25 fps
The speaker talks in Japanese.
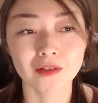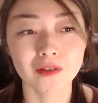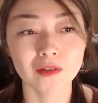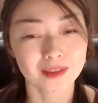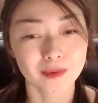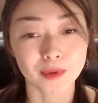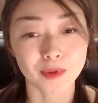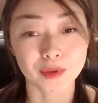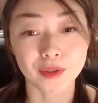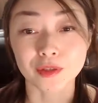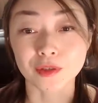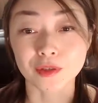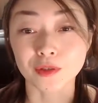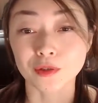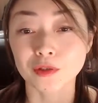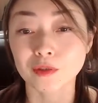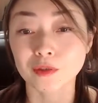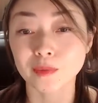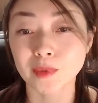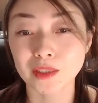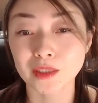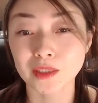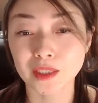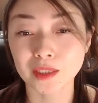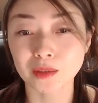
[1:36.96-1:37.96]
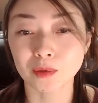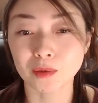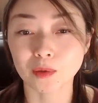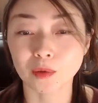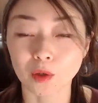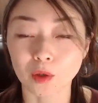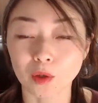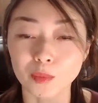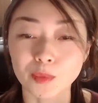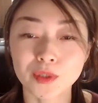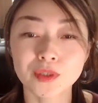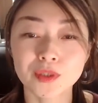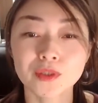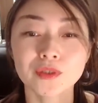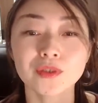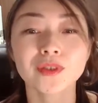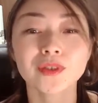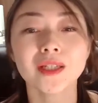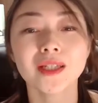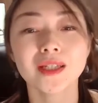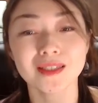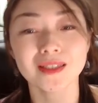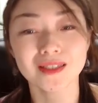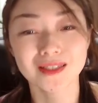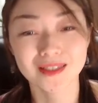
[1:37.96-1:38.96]
主に職場での
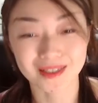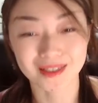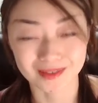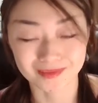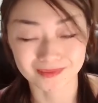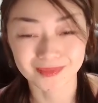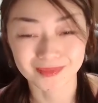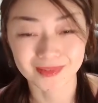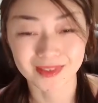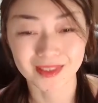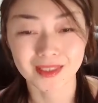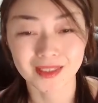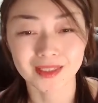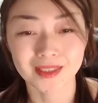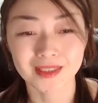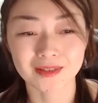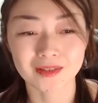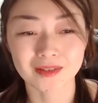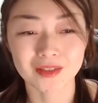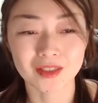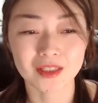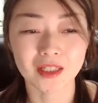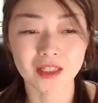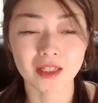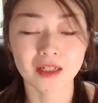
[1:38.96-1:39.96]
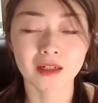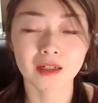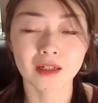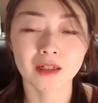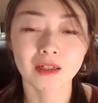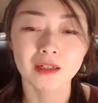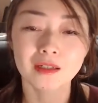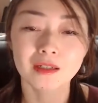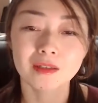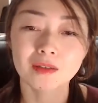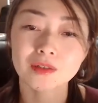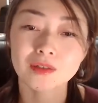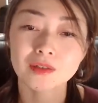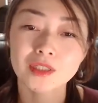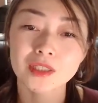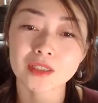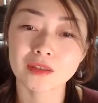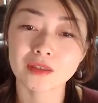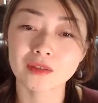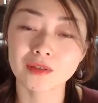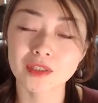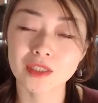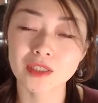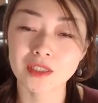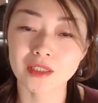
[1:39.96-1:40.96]
コミュニケーションそして個人
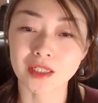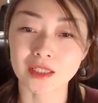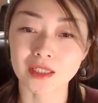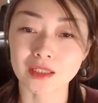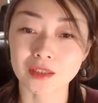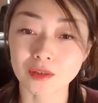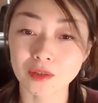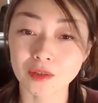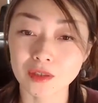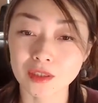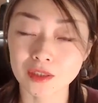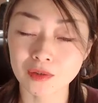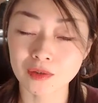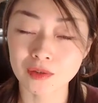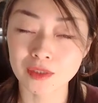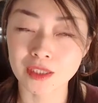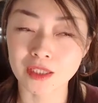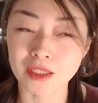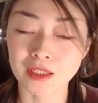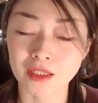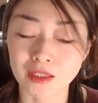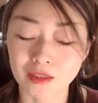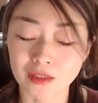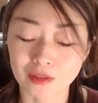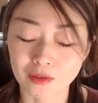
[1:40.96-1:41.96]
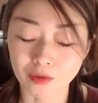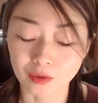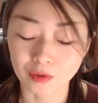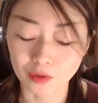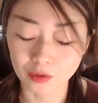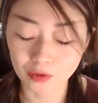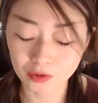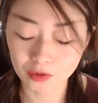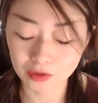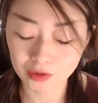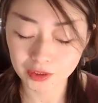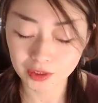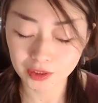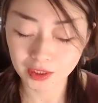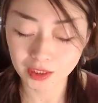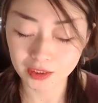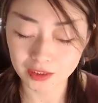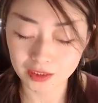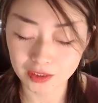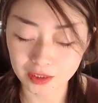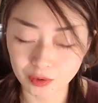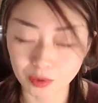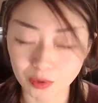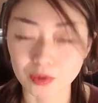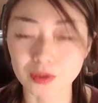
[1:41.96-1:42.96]
個人が一人一ぎ、心の中
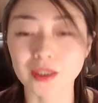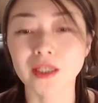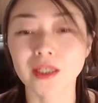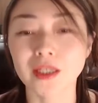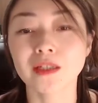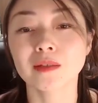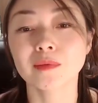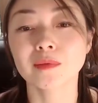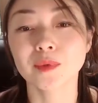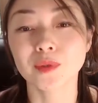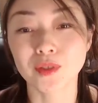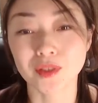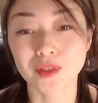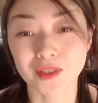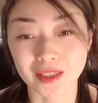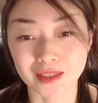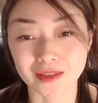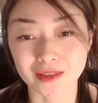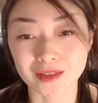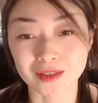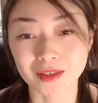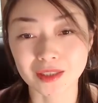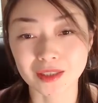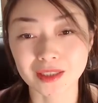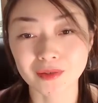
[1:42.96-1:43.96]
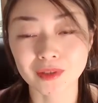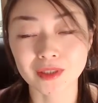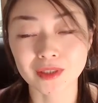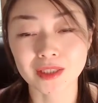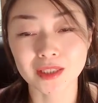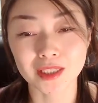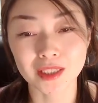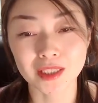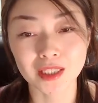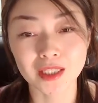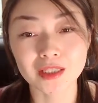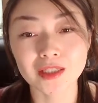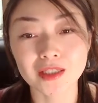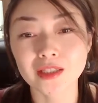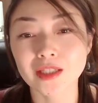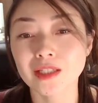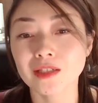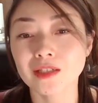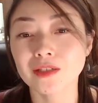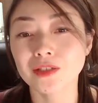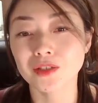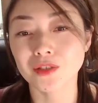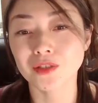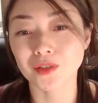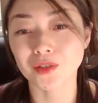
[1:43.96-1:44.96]
に答えを持っているそれを引き出して
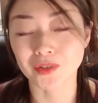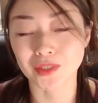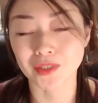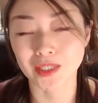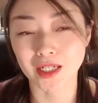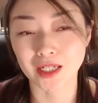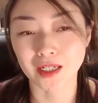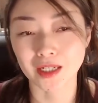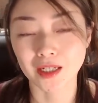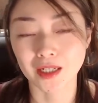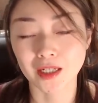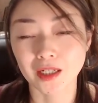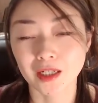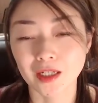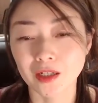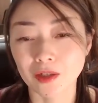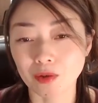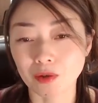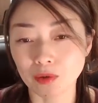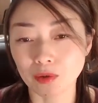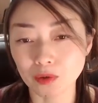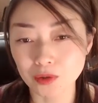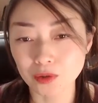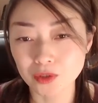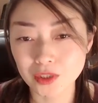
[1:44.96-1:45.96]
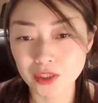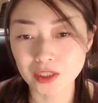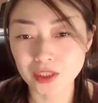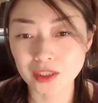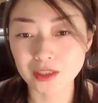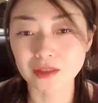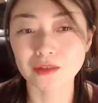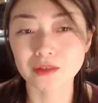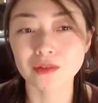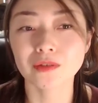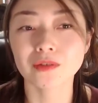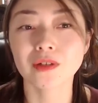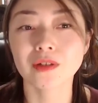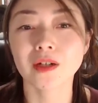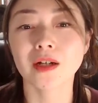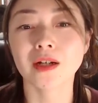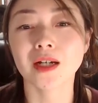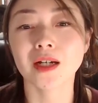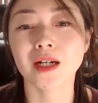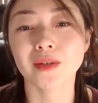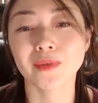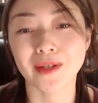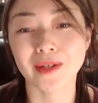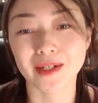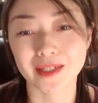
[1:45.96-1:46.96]
いくようなコーチングの
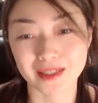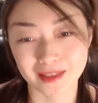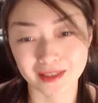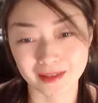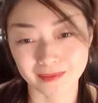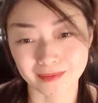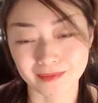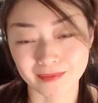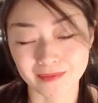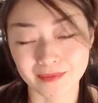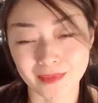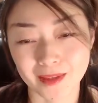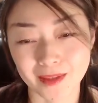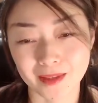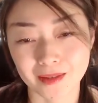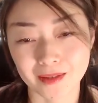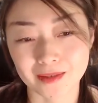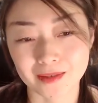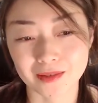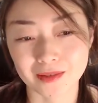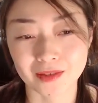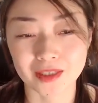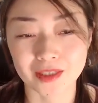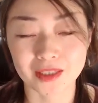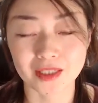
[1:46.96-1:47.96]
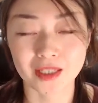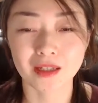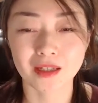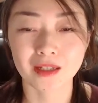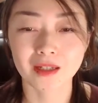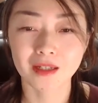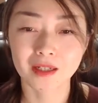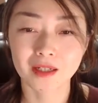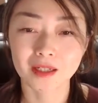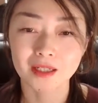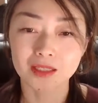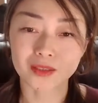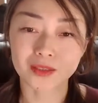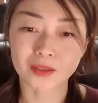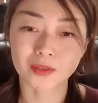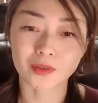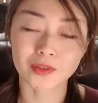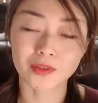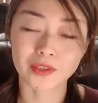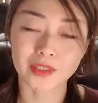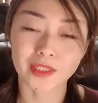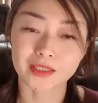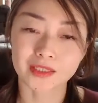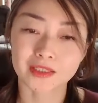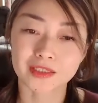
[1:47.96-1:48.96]
関わりそしてそこ
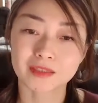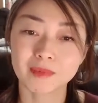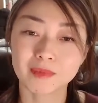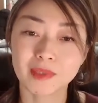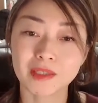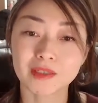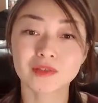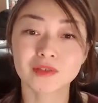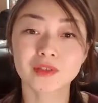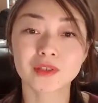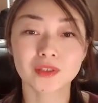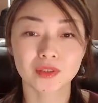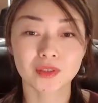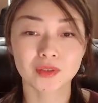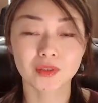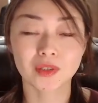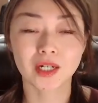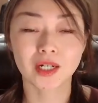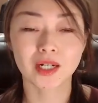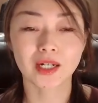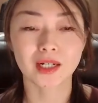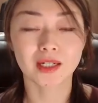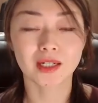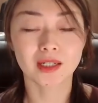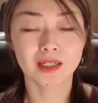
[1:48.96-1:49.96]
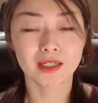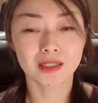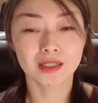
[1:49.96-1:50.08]
に集まる人が